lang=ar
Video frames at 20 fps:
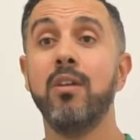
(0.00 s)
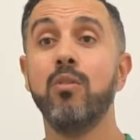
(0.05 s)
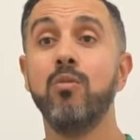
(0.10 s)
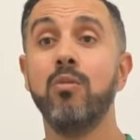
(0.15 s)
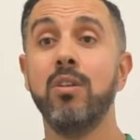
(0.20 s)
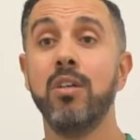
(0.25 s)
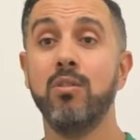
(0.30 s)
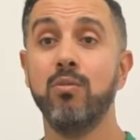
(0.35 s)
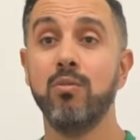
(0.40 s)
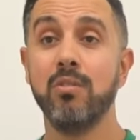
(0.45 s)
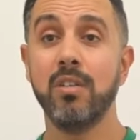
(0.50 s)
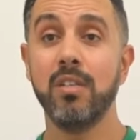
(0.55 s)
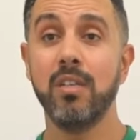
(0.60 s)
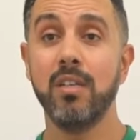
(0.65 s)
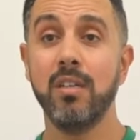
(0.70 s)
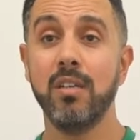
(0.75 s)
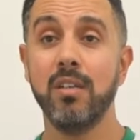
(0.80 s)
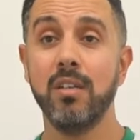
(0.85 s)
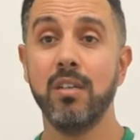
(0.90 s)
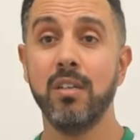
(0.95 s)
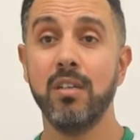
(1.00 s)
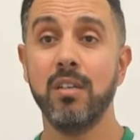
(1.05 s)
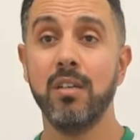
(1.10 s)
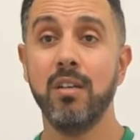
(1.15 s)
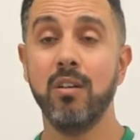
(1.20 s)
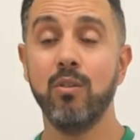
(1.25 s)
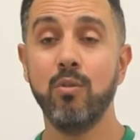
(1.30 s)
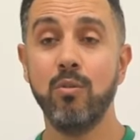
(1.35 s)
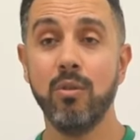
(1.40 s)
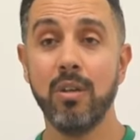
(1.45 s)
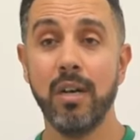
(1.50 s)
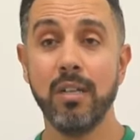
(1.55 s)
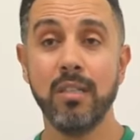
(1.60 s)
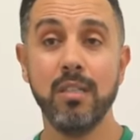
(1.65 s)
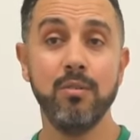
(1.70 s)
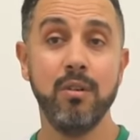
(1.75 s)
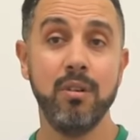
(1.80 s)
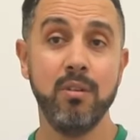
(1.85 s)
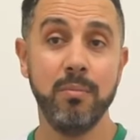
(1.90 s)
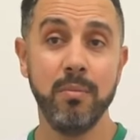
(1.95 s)
على الكره التونسيه الكره
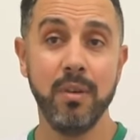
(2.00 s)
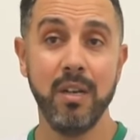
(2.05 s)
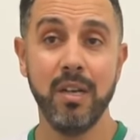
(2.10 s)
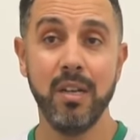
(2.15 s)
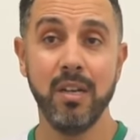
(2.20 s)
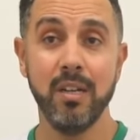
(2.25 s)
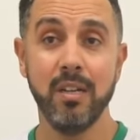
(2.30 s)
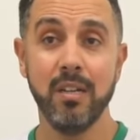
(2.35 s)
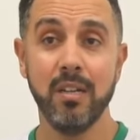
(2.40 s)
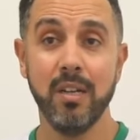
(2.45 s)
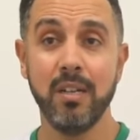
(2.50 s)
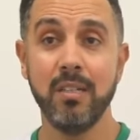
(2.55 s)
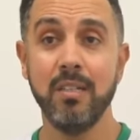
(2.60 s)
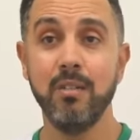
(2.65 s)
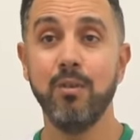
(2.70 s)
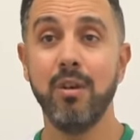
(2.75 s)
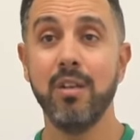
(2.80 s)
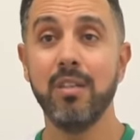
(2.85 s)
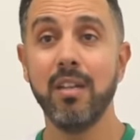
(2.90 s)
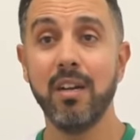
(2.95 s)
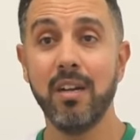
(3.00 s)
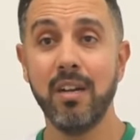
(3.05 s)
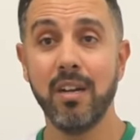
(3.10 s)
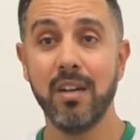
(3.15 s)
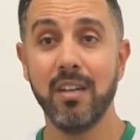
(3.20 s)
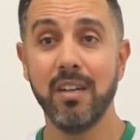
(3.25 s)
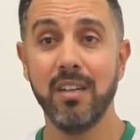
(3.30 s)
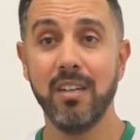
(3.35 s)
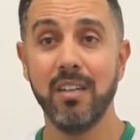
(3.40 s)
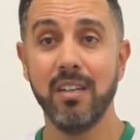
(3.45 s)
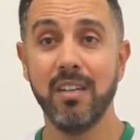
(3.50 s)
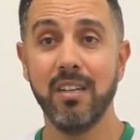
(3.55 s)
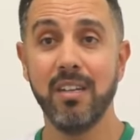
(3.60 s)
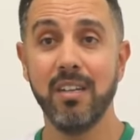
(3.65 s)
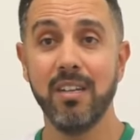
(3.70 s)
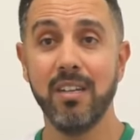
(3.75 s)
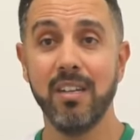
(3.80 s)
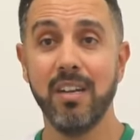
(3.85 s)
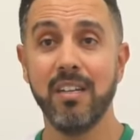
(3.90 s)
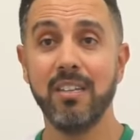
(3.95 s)
عطيوها لملاها عطيوها لطارق
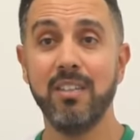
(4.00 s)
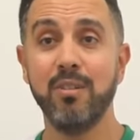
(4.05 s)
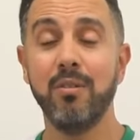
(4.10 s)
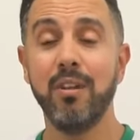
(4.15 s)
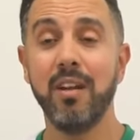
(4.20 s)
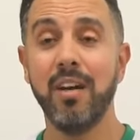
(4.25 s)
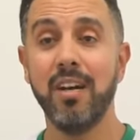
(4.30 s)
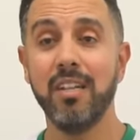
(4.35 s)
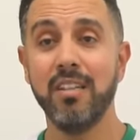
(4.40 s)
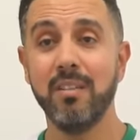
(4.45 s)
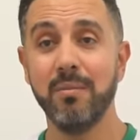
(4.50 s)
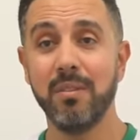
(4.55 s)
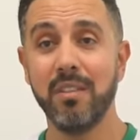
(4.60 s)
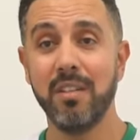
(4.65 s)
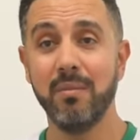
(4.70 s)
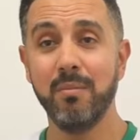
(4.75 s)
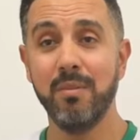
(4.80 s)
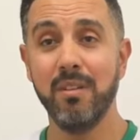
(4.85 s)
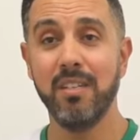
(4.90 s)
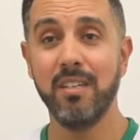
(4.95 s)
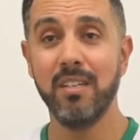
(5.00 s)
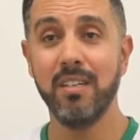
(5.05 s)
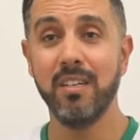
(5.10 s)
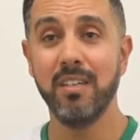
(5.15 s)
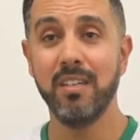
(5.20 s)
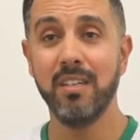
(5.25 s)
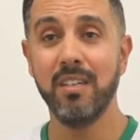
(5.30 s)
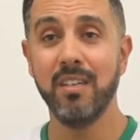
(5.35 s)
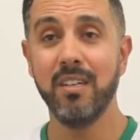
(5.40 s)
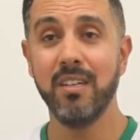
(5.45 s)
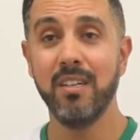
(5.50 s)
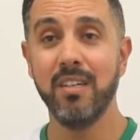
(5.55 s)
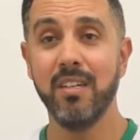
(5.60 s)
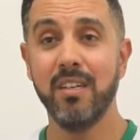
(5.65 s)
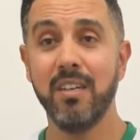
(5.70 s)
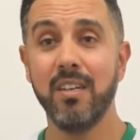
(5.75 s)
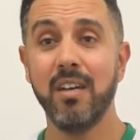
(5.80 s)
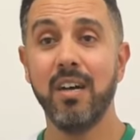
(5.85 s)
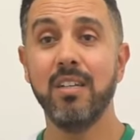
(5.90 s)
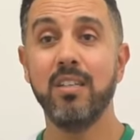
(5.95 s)
عطيوها لحاتم الطرابلسي
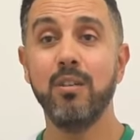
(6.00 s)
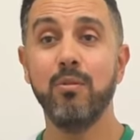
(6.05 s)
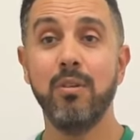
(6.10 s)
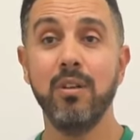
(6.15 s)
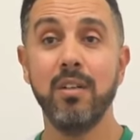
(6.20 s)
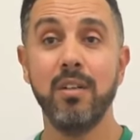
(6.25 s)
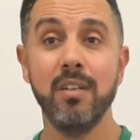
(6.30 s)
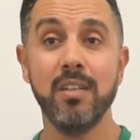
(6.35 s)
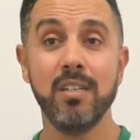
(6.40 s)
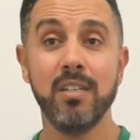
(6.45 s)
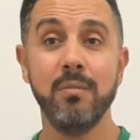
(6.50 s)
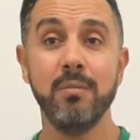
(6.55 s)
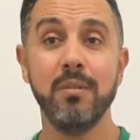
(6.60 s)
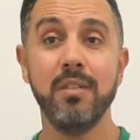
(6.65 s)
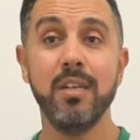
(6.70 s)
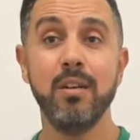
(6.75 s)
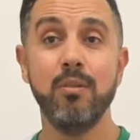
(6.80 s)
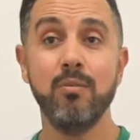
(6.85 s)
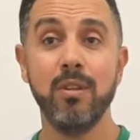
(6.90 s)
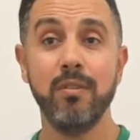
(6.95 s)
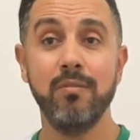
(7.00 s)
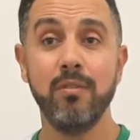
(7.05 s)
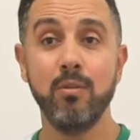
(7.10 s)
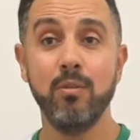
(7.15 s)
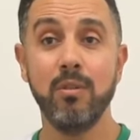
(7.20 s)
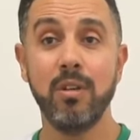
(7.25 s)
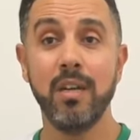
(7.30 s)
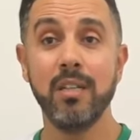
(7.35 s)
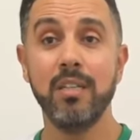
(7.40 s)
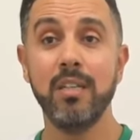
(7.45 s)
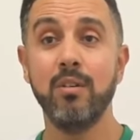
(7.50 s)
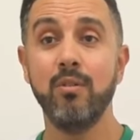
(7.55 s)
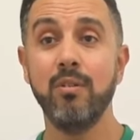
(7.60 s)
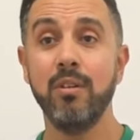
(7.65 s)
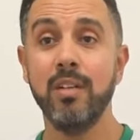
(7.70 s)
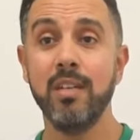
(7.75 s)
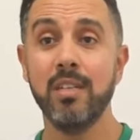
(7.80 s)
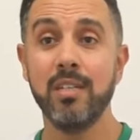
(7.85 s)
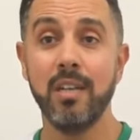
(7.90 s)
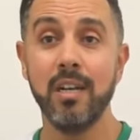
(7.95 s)
عطيوها للناس اللي متكونه في الكره عطيوها
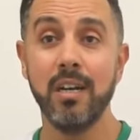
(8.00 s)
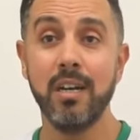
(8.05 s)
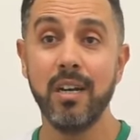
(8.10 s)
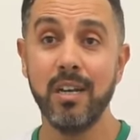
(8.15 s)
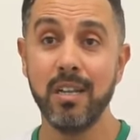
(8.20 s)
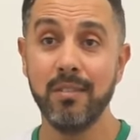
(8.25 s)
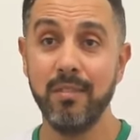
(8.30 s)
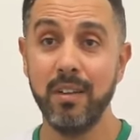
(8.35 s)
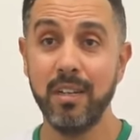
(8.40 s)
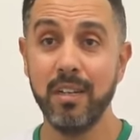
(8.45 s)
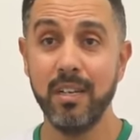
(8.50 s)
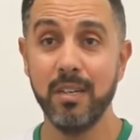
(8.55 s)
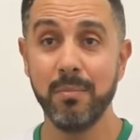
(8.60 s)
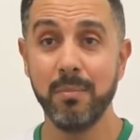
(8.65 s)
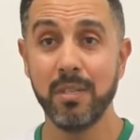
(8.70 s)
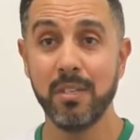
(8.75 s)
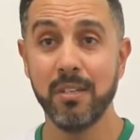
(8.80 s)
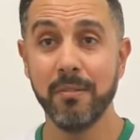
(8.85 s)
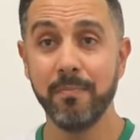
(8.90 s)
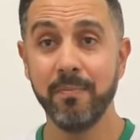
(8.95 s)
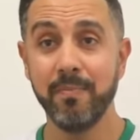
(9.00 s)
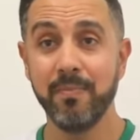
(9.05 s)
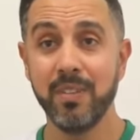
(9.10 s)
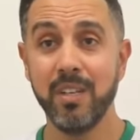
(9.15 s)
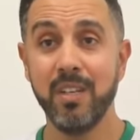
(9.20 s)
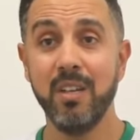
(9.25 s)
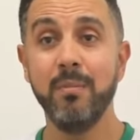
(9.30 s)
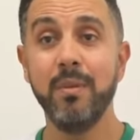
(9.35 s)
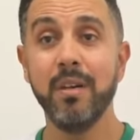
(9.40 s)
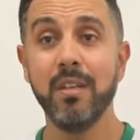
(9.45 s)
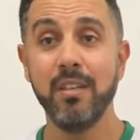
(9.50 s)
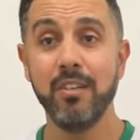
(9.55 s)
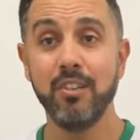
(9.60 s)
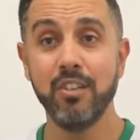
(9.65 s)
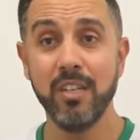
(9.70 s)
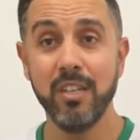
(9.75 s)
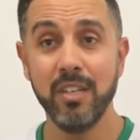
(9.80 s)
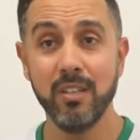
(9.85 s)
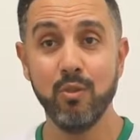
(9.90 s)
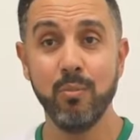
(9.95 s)
للناس اللي قاريه في الينابس اللي ماخذه
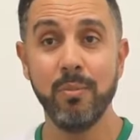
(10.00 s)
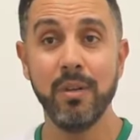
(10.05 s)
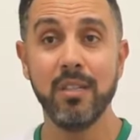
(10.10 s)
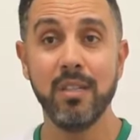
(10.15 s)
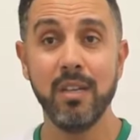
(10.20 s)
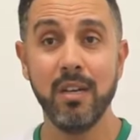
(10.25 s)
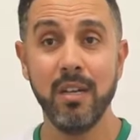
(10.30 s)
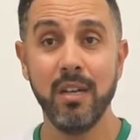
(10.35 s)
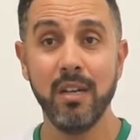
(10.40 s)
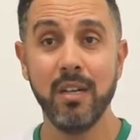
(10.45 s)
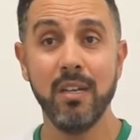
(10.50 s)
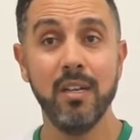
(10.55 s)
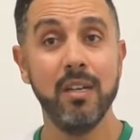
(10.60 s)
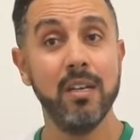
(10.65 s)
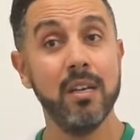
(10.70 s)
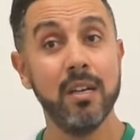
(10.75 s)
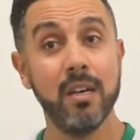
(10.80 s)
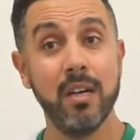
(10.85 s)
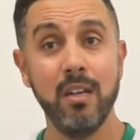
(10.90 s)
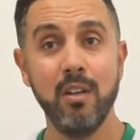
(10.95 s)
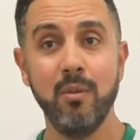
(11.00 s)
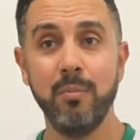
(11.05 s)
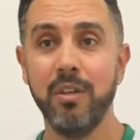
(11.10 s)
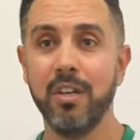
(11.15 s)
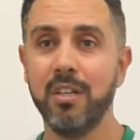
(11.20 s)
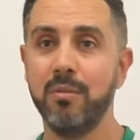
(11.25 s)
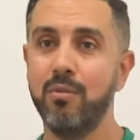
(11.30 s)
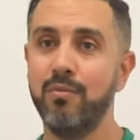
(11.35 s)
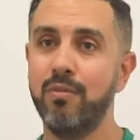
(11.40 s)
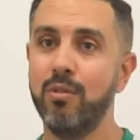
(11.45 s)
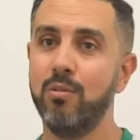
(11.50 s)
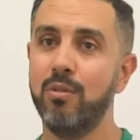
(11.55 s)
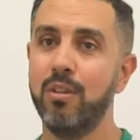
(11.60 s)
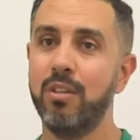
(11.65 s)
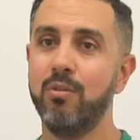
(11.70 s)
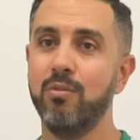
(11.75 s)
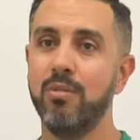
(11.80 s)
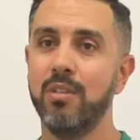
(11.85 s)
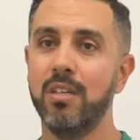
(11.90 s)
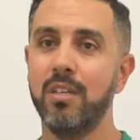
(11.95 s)
شهيد وبطاله خليهم يخدموا في الكره
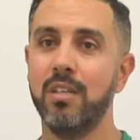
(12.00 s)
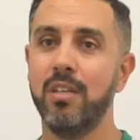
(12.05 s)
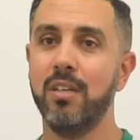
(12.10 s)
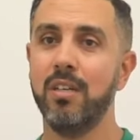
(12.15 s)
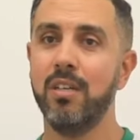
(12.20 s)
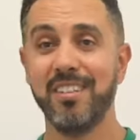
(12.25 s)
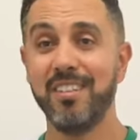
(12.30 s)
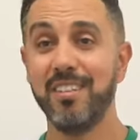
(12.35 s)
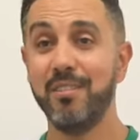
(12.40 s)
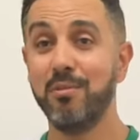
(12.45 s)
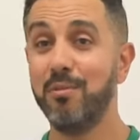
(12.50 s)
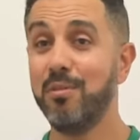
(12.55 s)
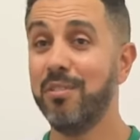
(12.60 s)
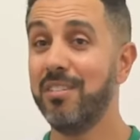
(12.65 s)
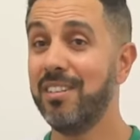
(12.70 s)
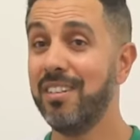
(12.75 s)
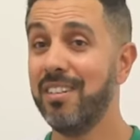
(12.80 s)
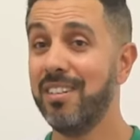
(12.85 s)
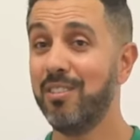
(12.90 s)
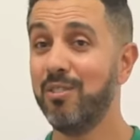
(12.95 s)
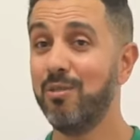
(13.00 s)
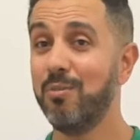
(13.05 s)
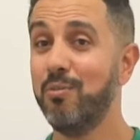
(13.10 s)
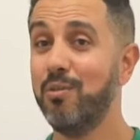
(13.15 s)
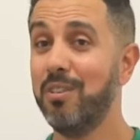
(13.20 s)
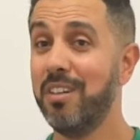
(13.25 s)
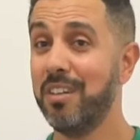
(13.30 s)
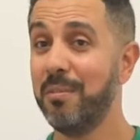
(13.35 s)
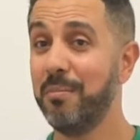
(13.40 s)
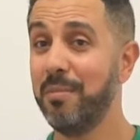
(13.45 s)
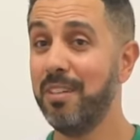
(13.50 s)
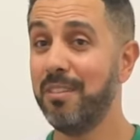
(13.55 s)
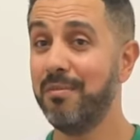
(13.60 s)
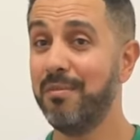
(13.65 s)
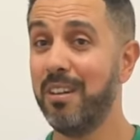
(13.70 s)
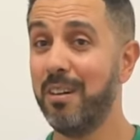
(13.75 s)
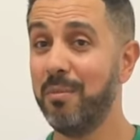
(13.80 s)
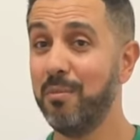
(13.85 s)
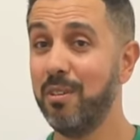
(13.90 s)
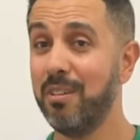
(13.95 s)
التونسيه ستاتونيزيان جمهورها كبير
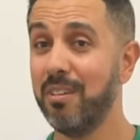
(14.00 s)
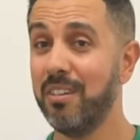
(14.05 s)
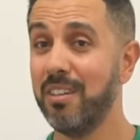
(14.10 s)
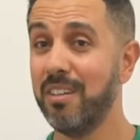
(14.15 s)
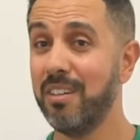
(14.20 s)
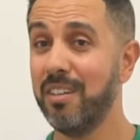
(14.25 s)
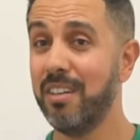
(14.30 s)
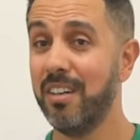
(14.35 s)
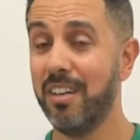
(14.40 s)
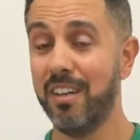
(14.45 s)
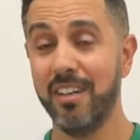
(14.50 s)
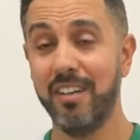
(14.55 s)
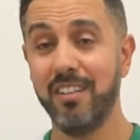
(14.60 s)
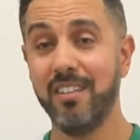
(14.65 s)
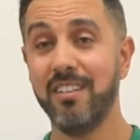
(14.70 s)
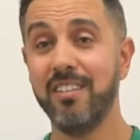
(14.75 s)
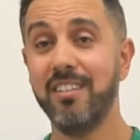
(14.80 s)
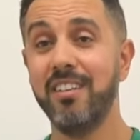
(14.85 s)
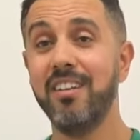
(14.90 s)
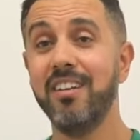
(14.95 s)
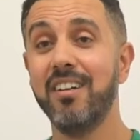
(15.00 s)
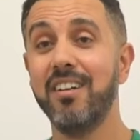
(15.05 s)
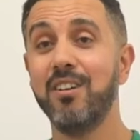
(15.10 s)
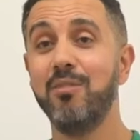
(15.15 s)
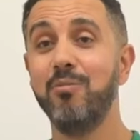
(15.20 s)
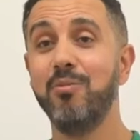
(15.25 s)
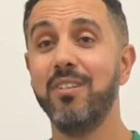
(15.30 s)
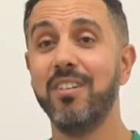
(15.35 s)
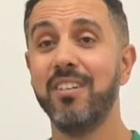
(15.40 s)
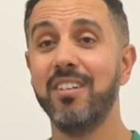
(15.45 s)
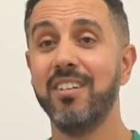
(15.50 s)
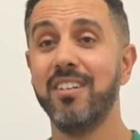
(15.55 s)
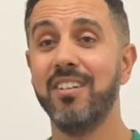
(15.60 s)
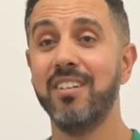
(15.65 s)
في العمر على خاطر تاريخها قوي